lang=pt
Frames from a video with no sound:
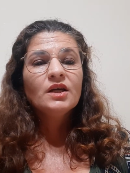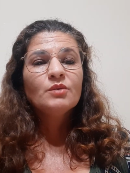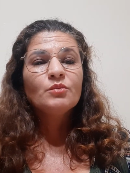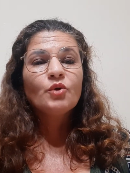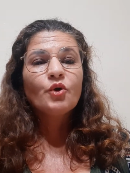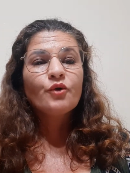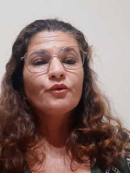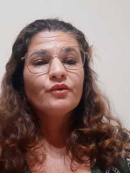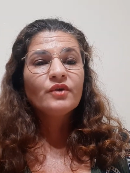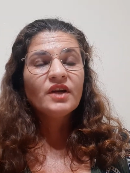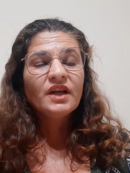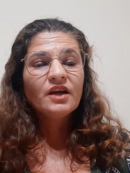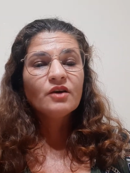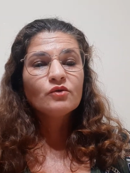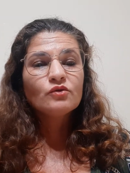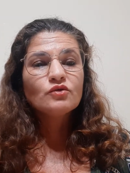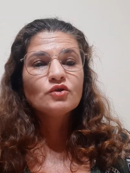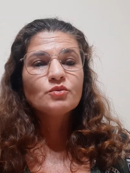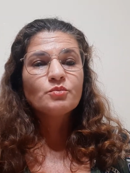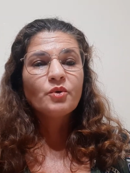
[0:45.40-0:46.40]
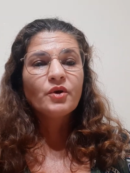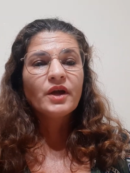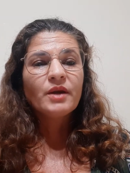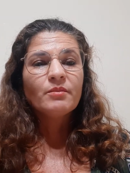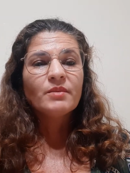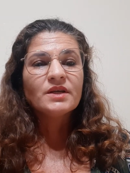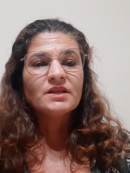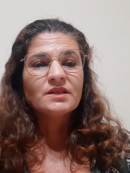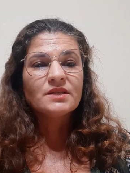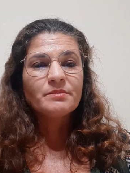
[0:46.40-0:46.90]
Bom, eu vou ler alguns
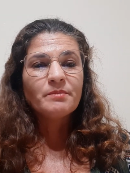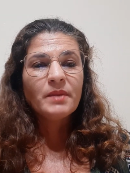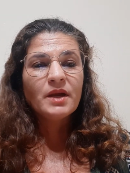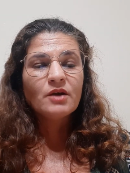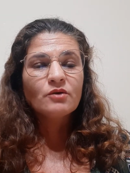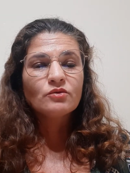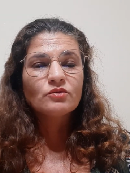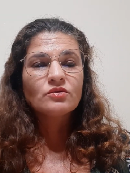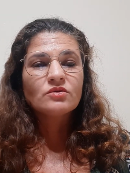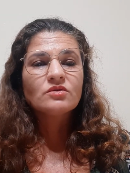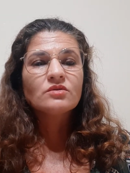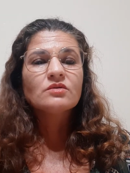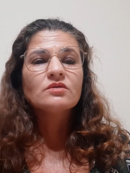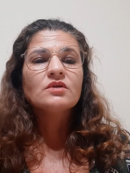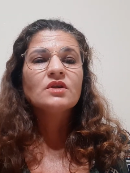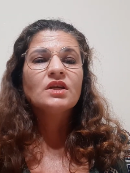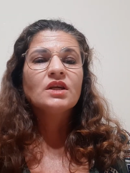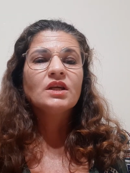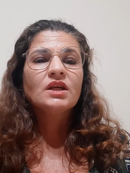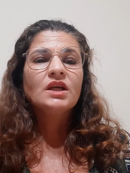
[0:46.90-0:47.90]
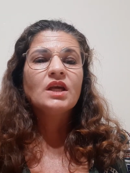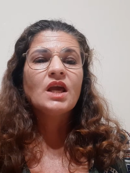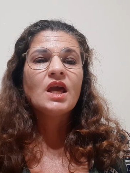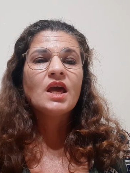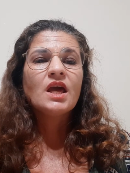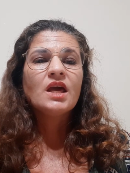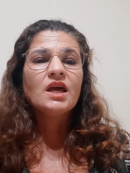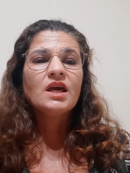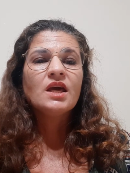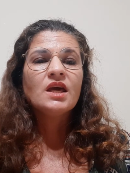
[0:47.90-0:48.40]
poemas meus,
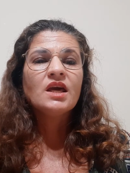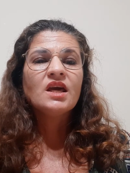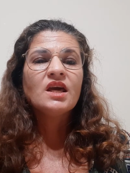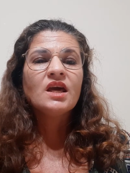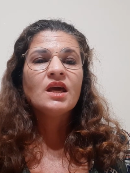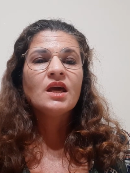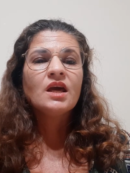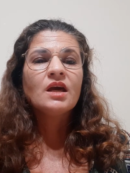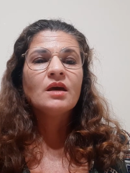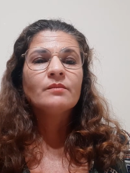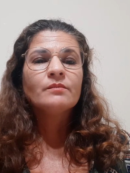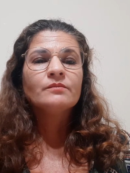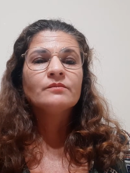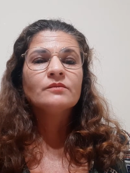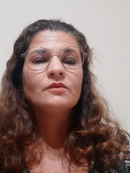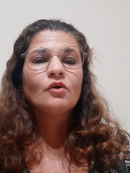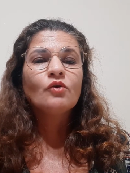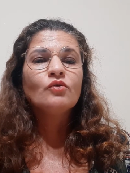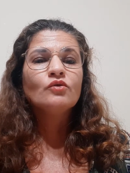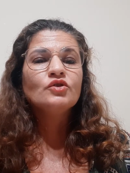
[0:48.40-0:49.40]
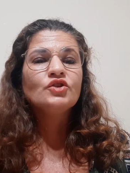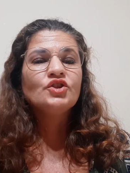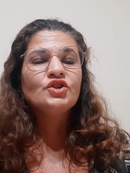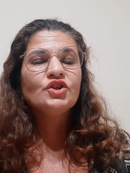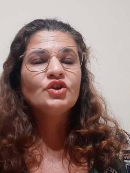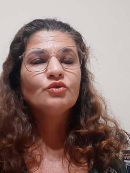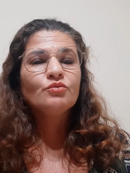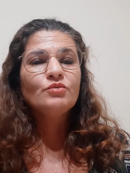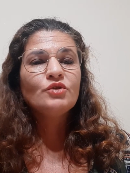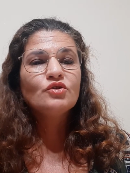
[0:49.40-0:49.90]
é, onde
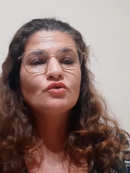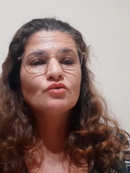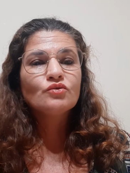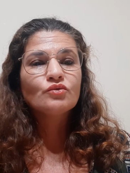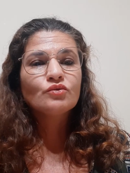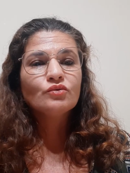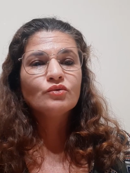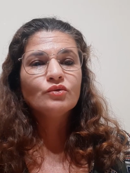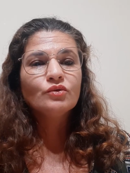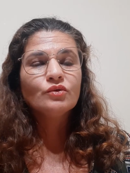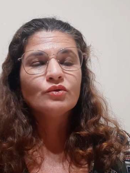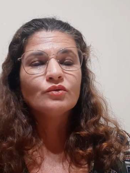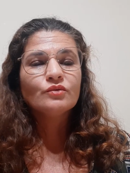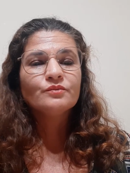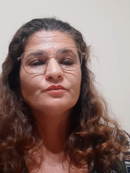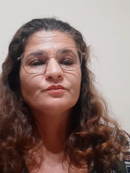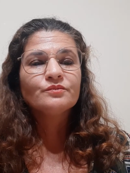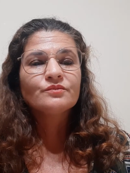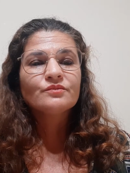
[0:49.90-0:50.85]
eu misturo